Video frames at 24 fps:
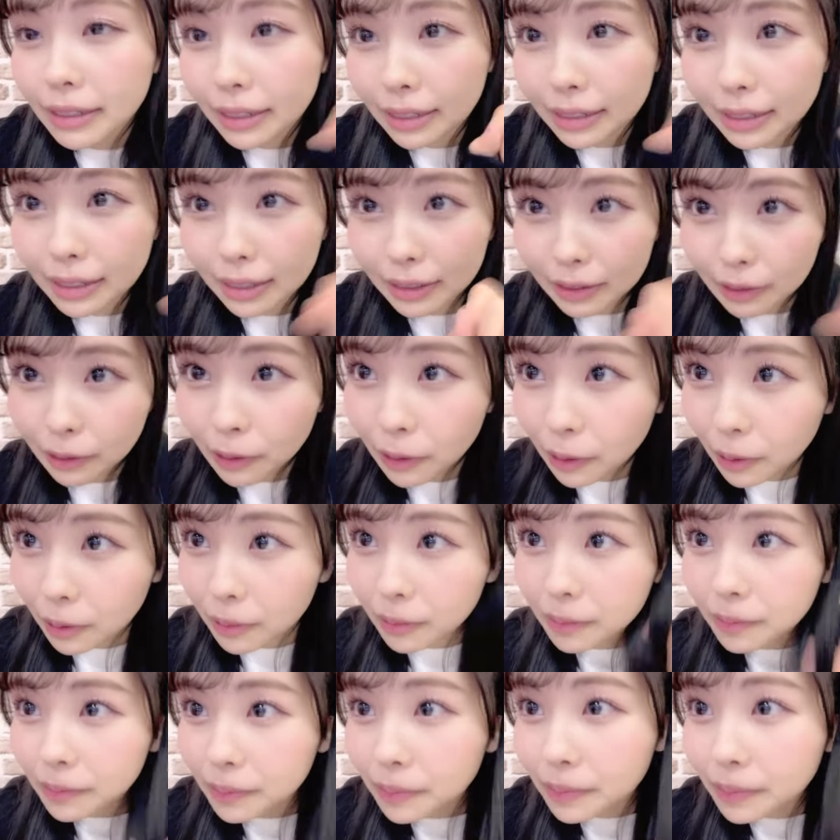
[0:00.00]
いいありがと
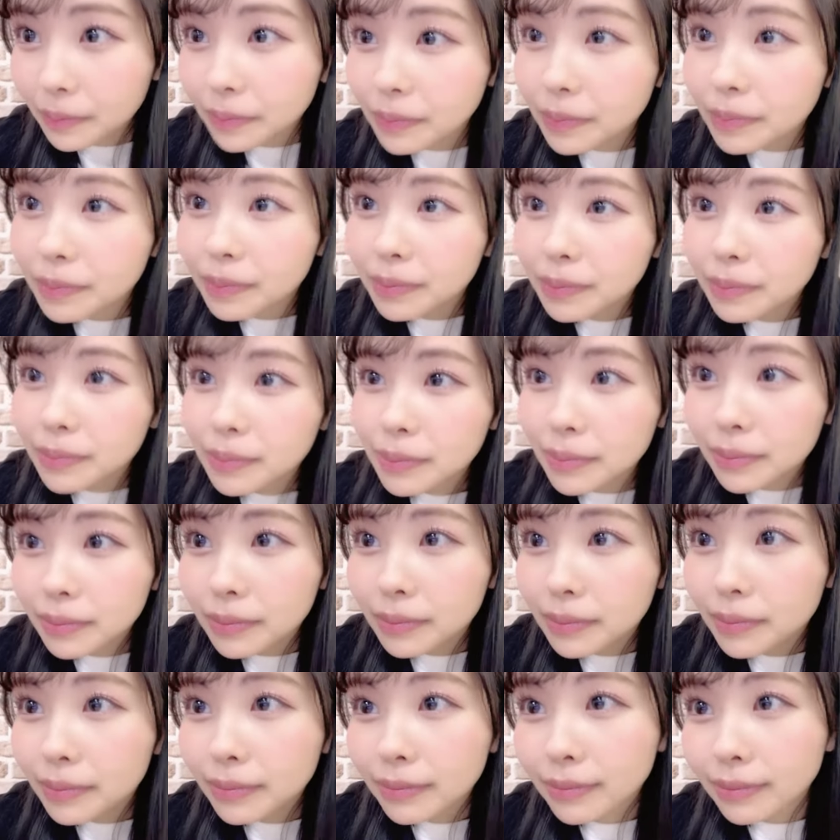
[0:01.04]
う
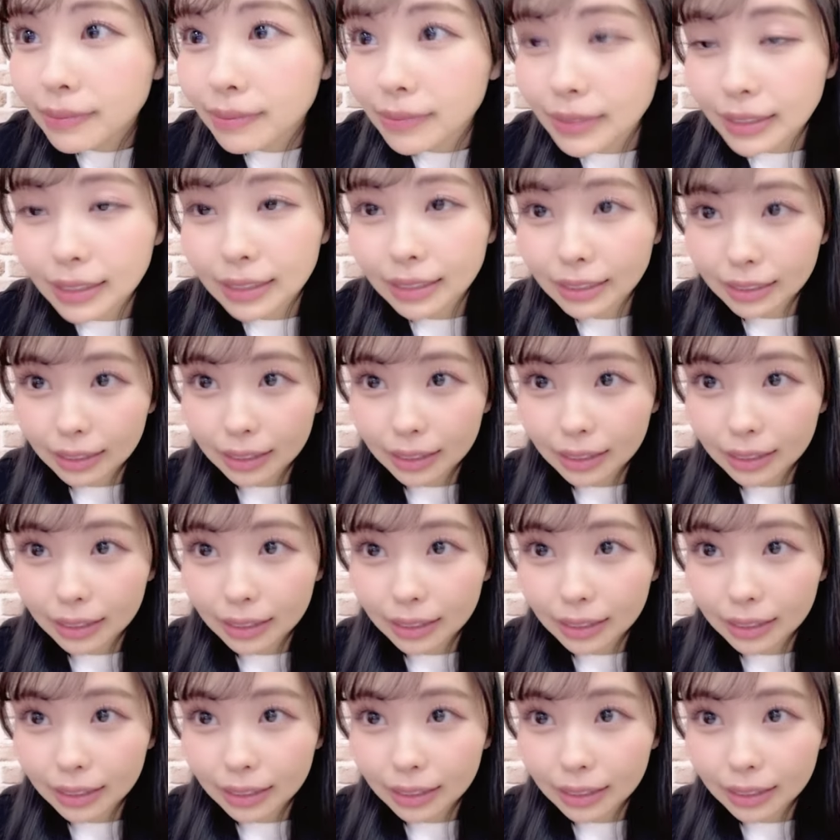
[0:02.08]
新